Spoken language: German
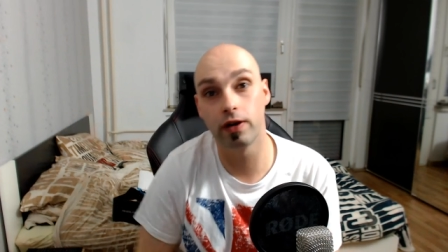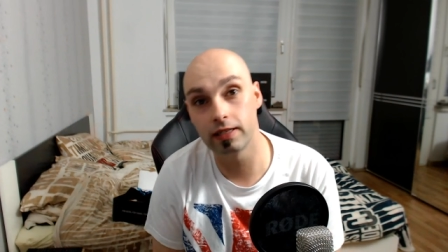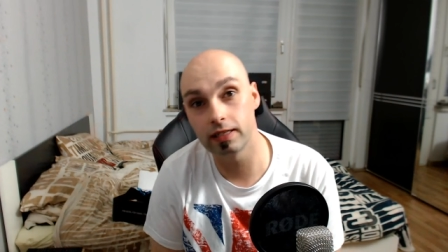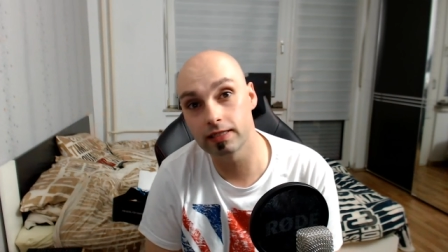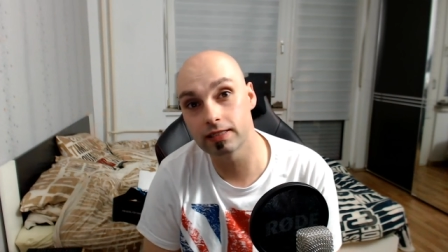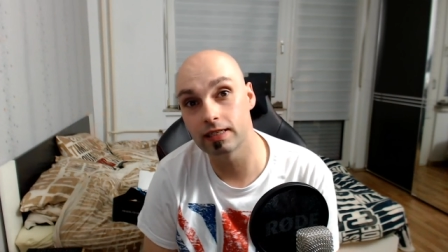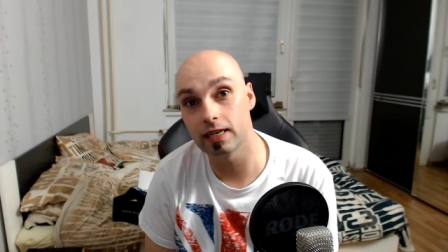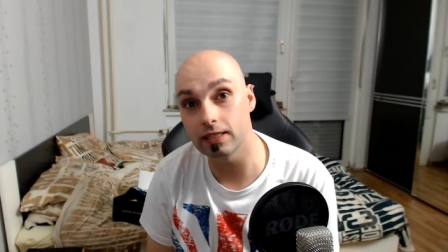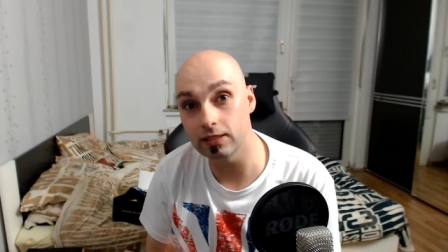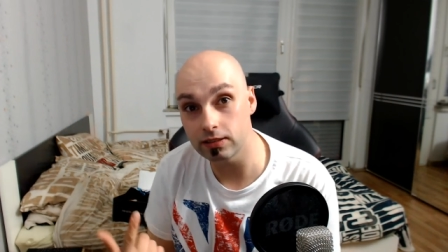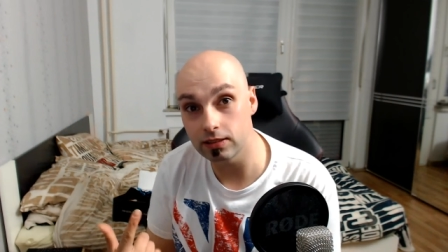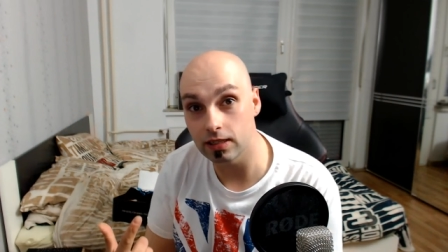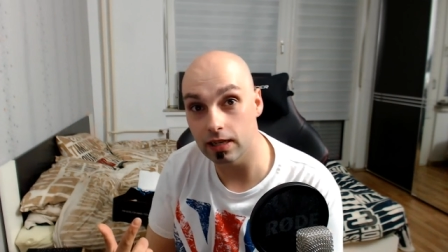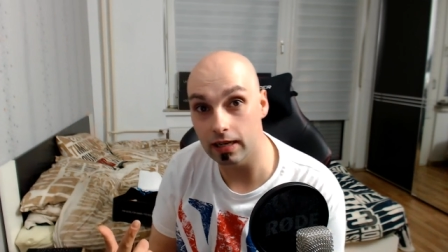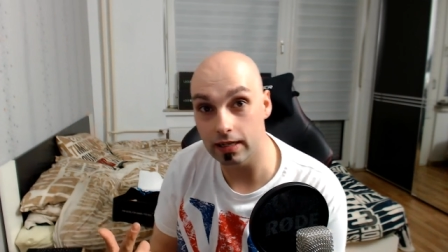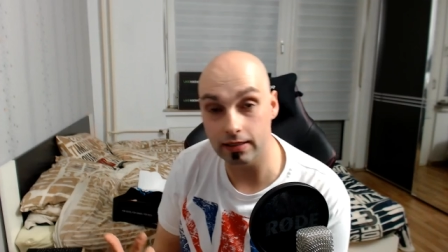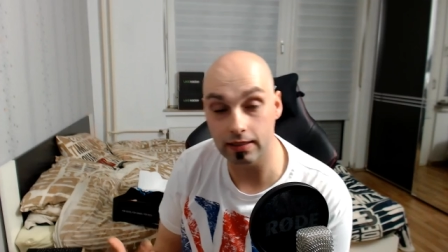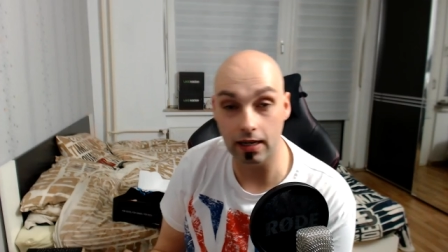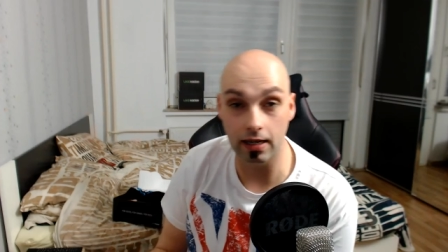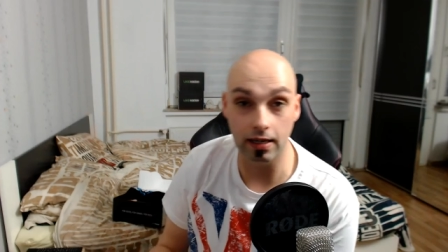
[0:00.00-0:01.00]
lasst ein Like
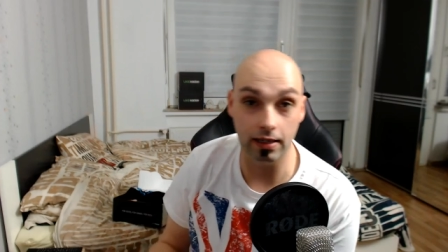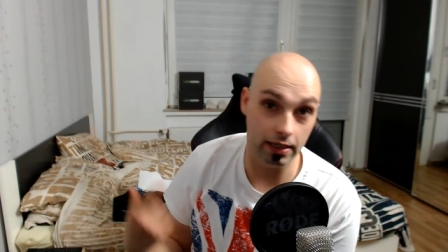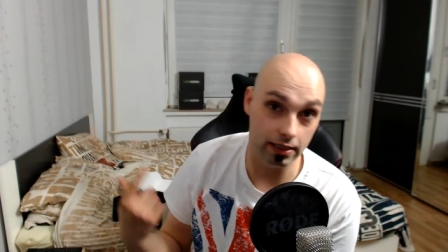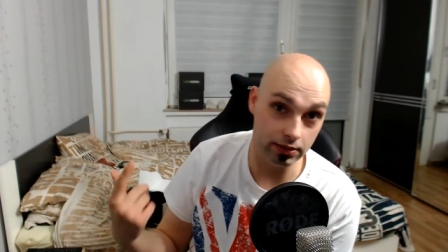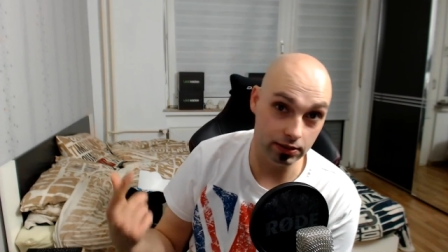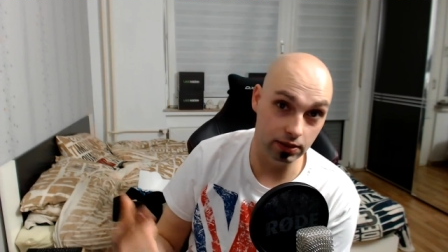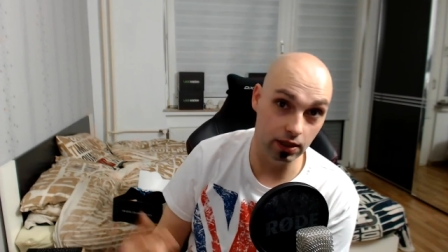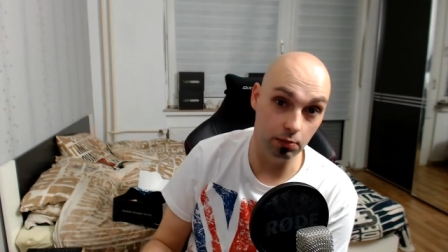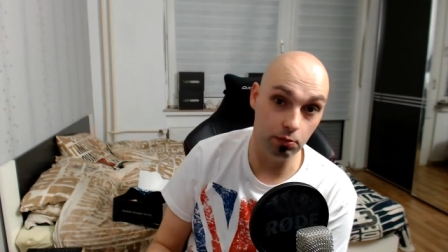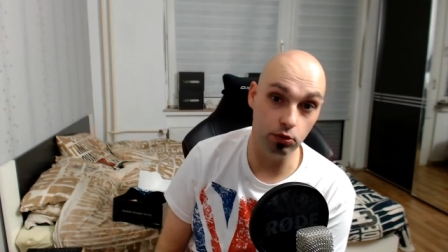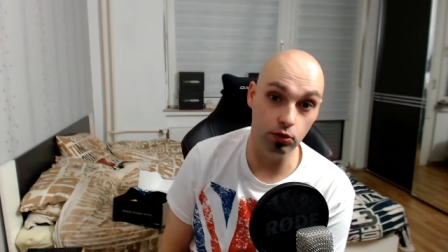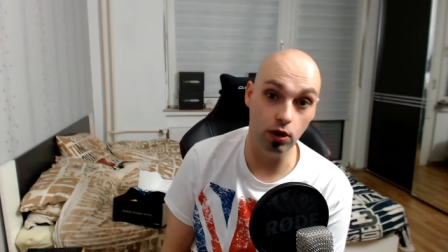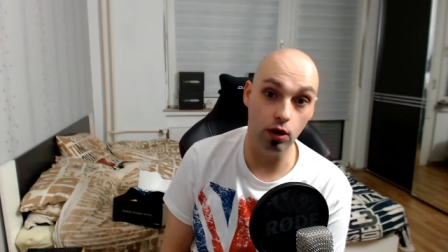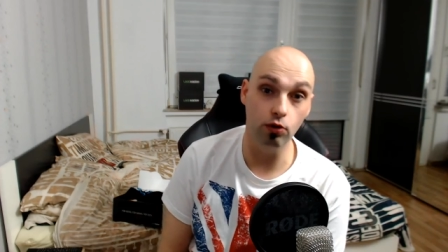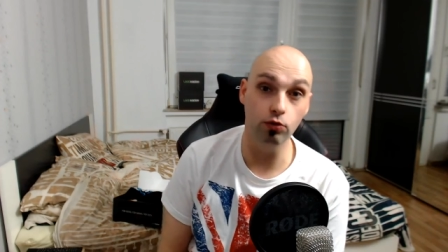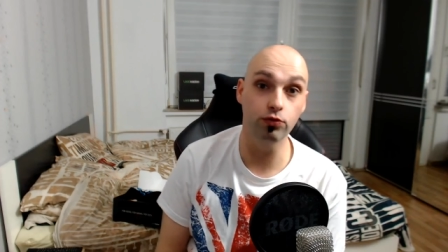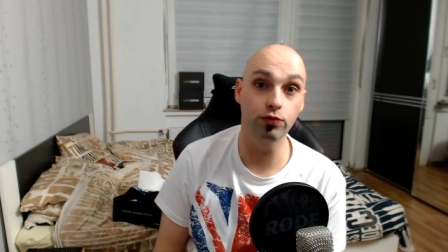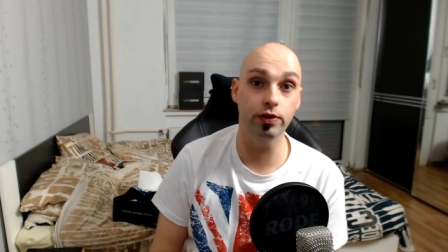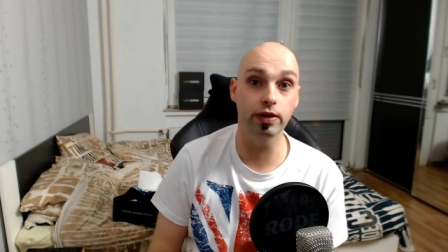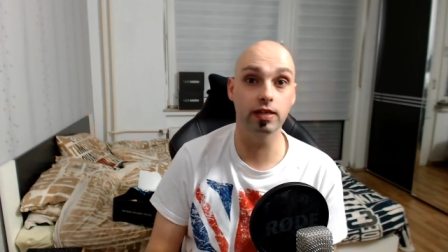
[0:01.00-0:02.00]
da, lasst ein Abo da und
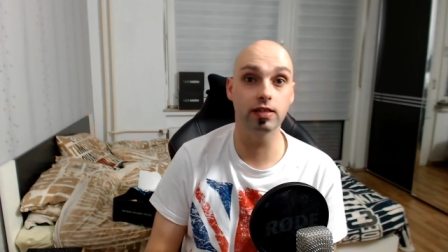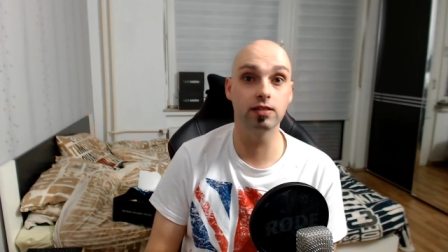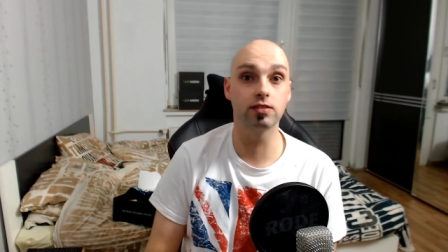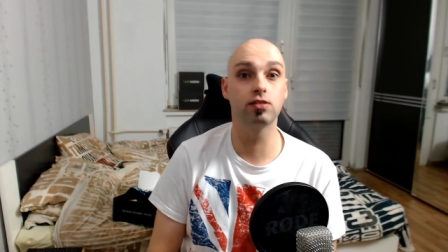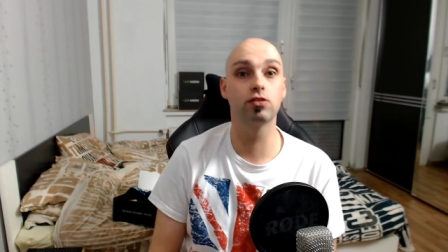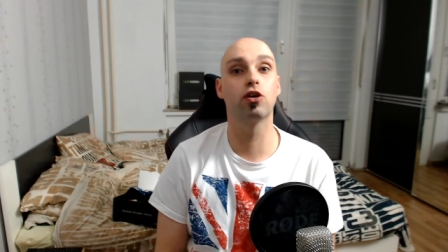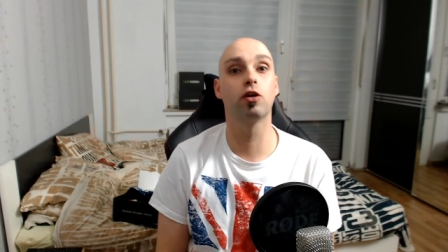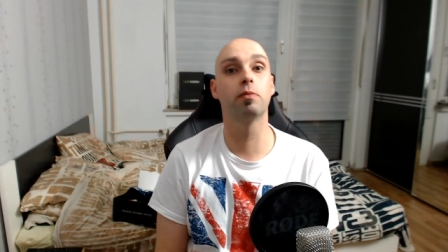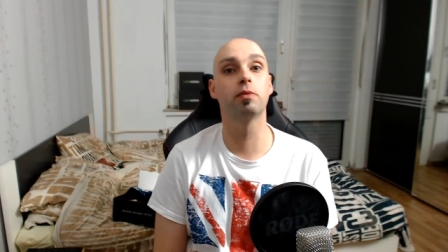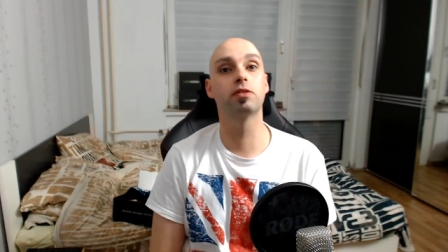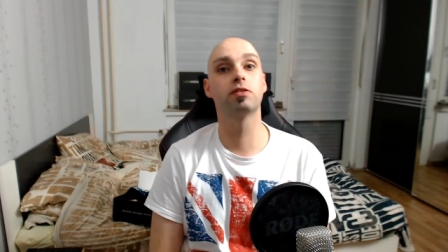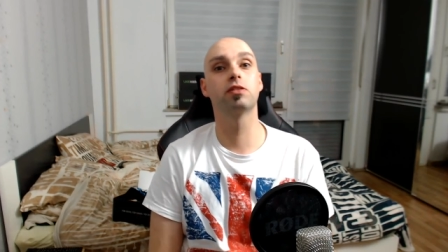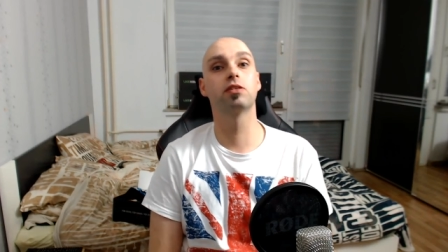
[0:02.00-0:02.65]
vergesst die Comments nicht.